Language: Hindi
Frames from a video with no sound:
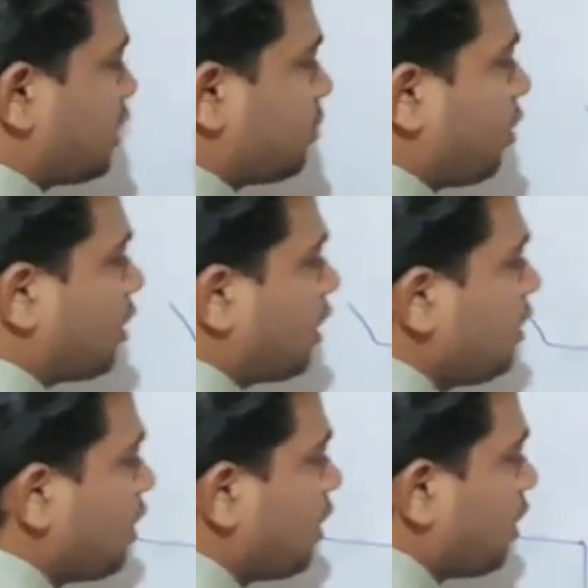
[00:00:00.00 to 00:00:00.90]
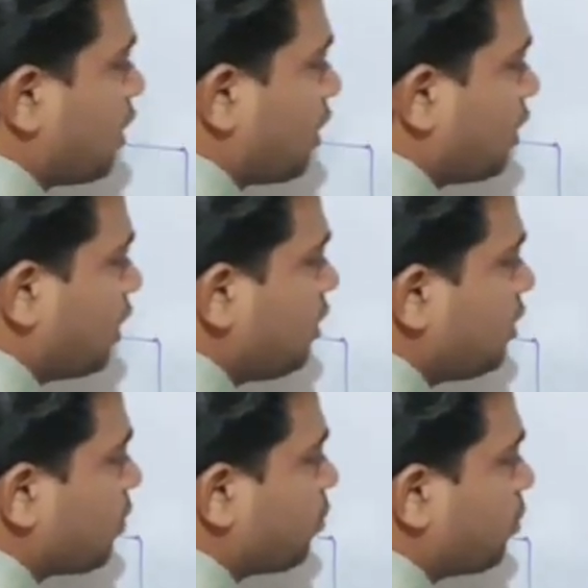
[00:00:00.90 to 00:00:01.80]
एस ब्लॉक है इधर
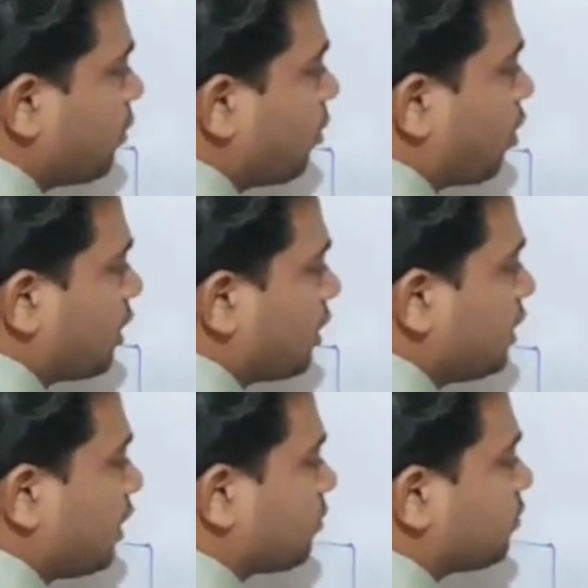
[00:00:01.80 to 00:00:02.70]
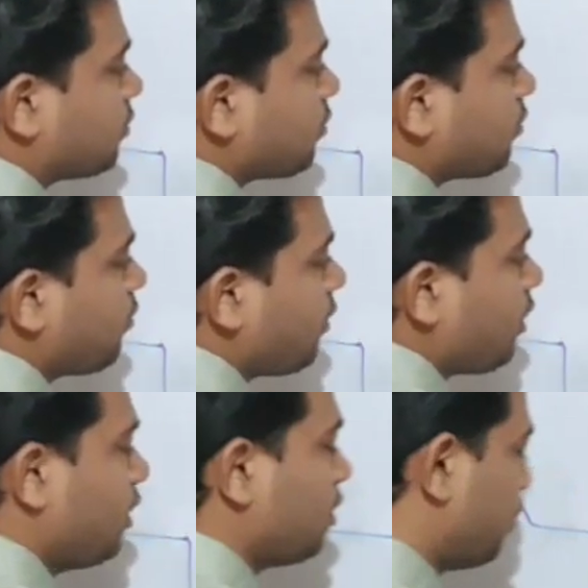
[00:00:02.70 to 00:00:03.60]
पी ब्लॉक है ठीक
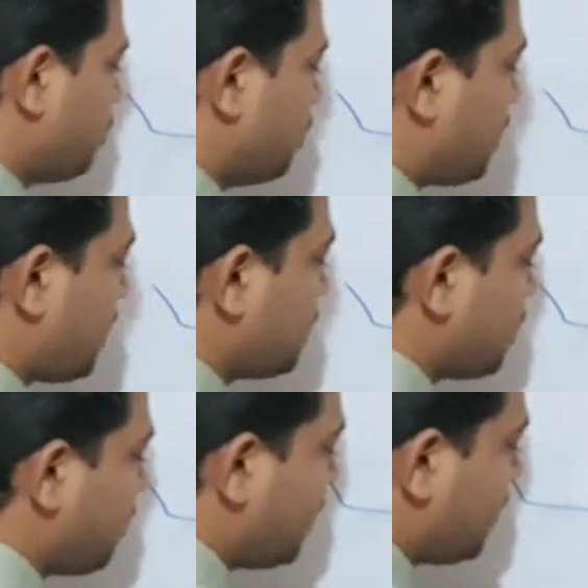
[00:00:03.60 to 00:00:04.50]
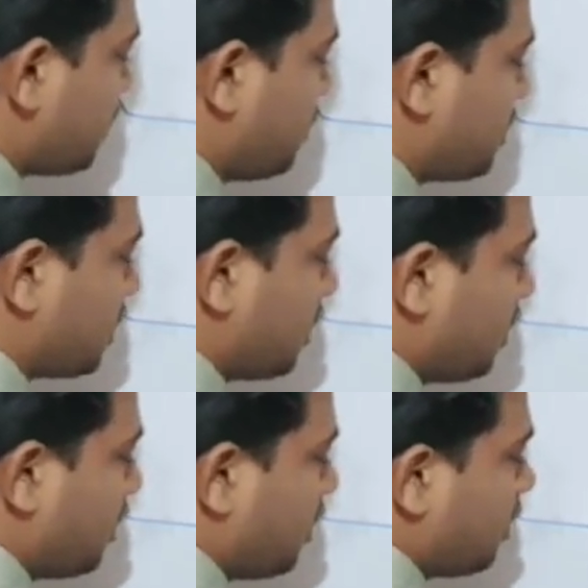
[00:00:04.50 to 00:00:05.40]
है तो ये जो ट्रांजिशन मेटल्स है बीच के
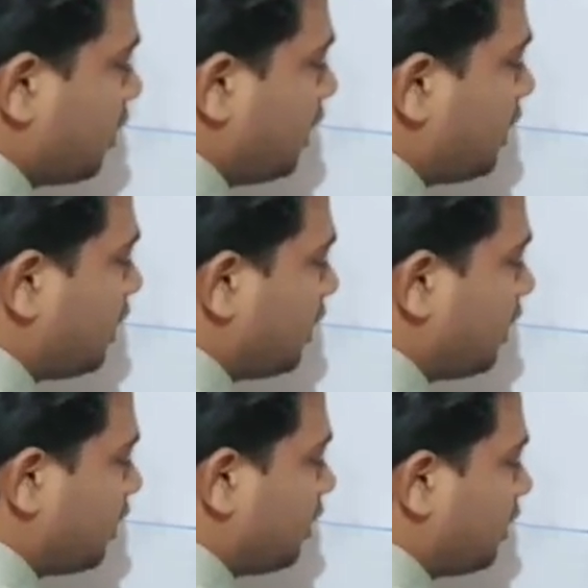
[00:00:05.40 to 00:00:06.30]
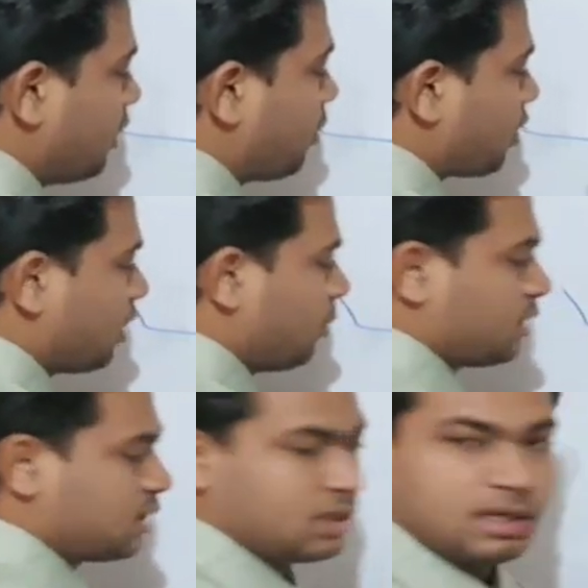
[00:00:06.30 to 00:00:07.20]
डी डी ब्लॉक
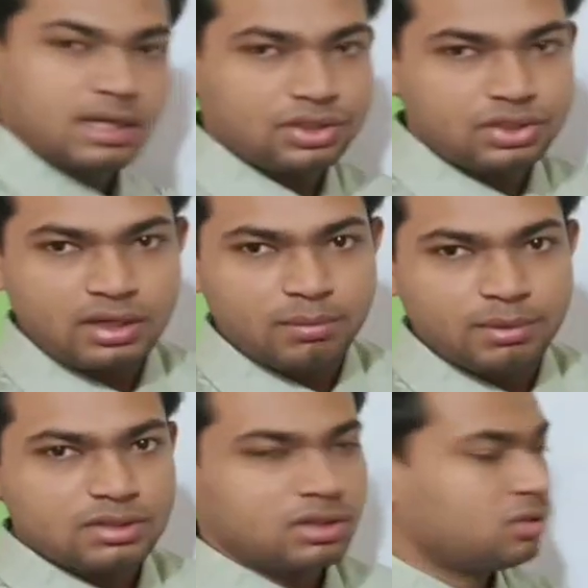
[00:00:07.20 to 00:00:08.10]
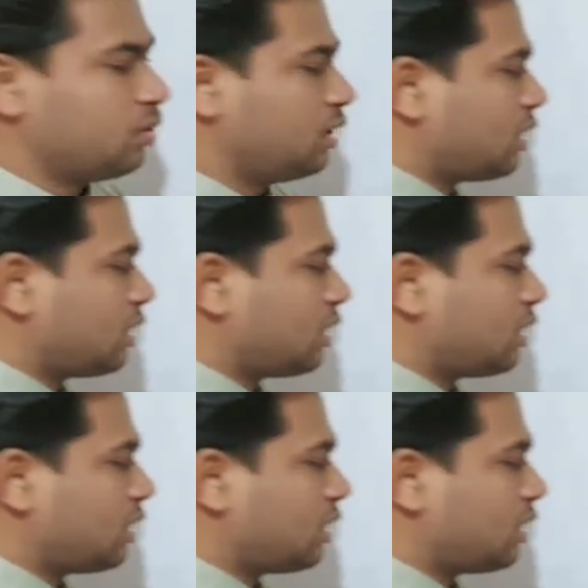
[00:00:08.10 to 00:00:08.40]
एलिमेंट्स यानी कि ट्रांजिशन एलिमेंट्स तो